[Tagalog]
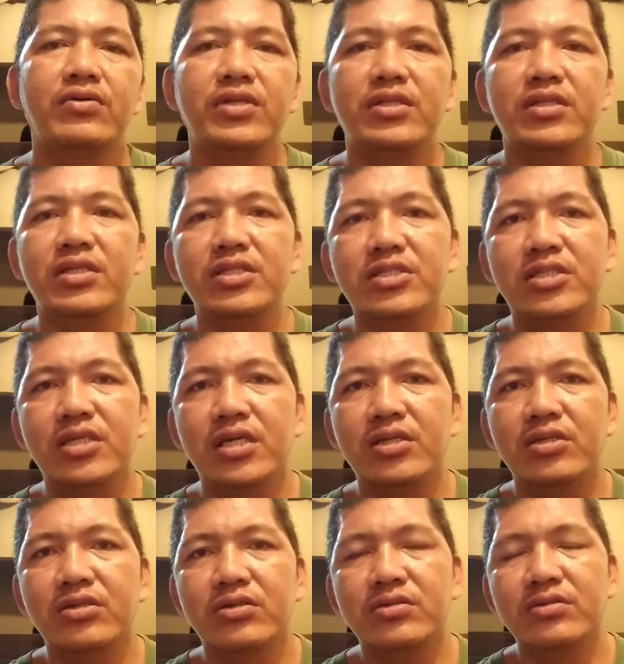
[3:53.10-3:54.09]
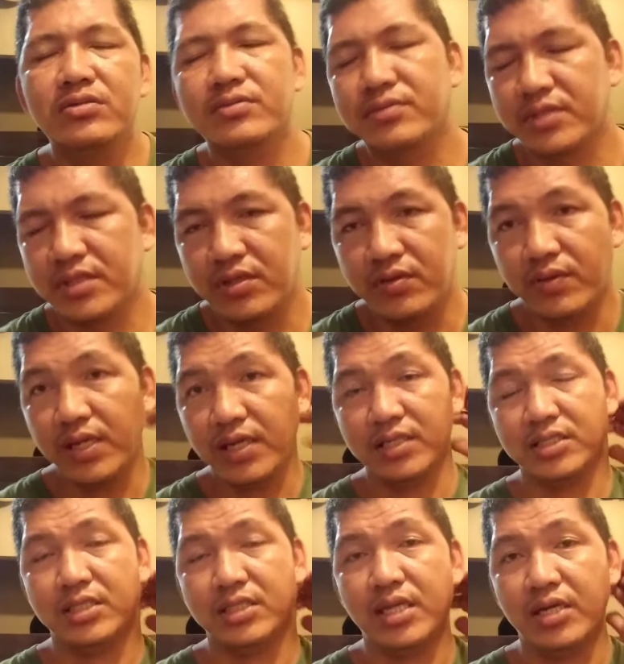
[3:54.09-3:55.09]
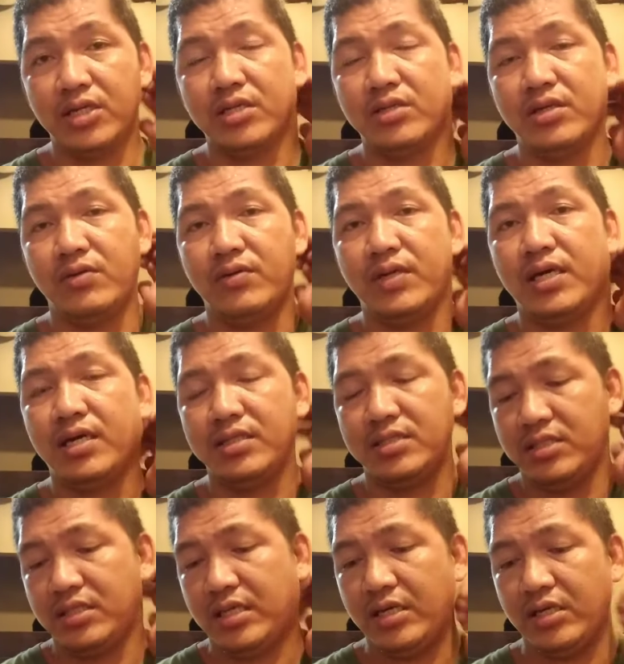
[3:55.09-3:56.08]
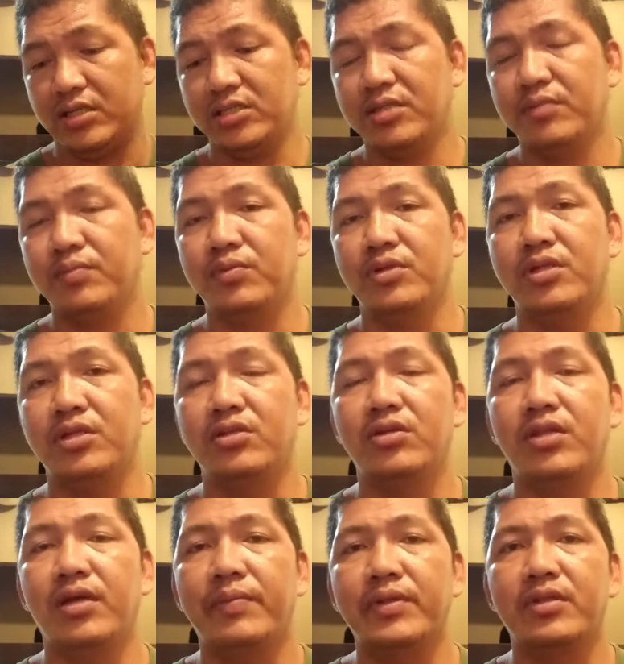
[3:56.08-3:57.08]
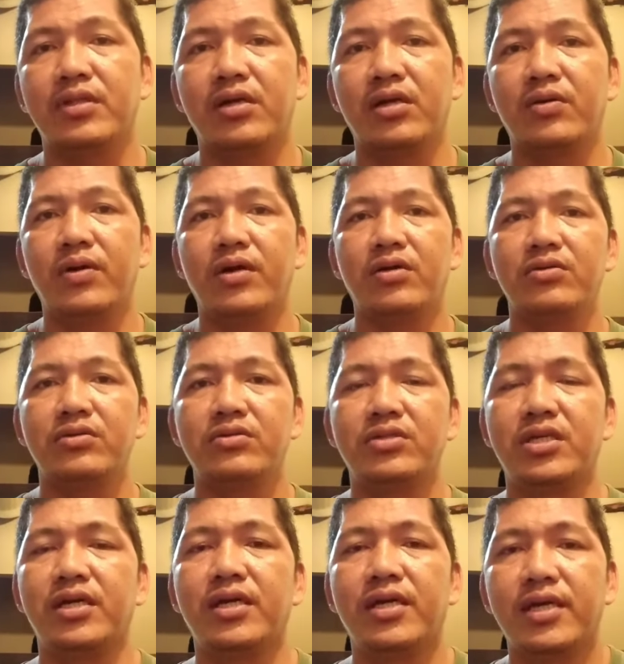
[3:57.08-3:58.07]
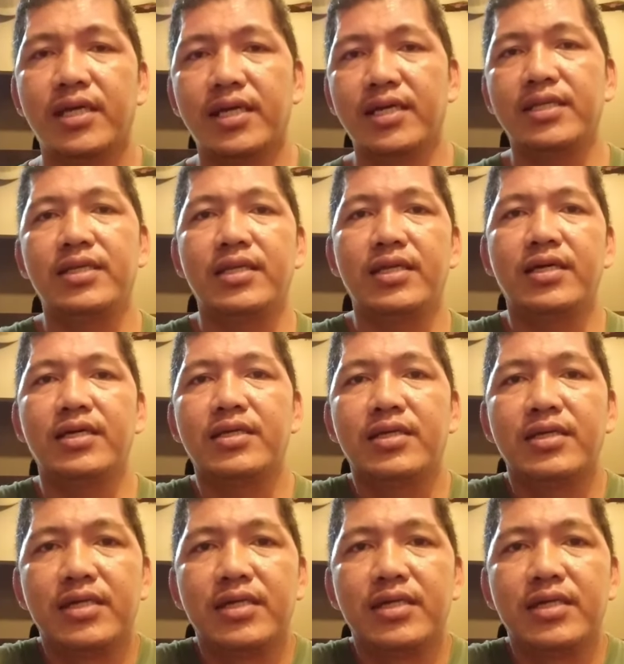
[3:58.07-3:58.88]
Kung nagtetestingin nyo, wala kasi tayong ano eh, wala kasi tayong sample dito dapat nagawa ko yun eh, kanina.